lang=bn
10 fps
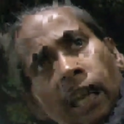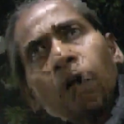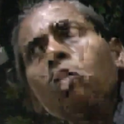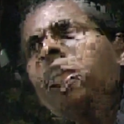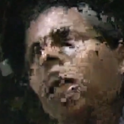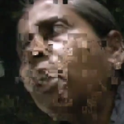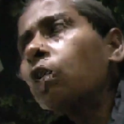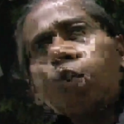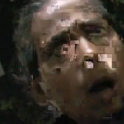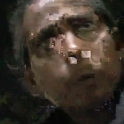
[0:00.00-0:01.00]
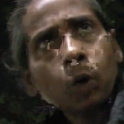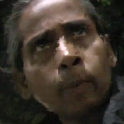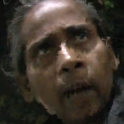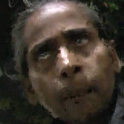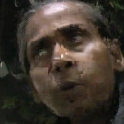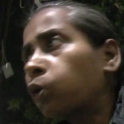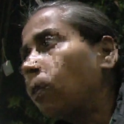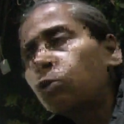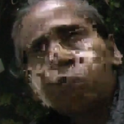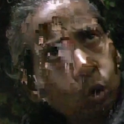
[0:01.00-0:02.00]
এখন নিয়ে একটা সব করবা এবং
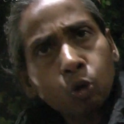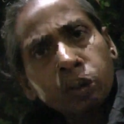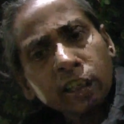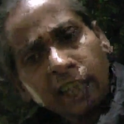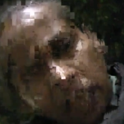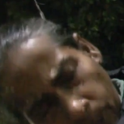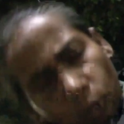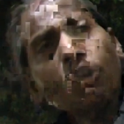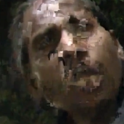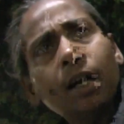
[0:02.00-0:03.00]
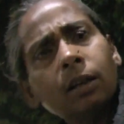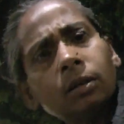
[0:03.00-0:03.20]
তোমার চোদ্দ গোষ্ঠীকে দেখাবো উঠো না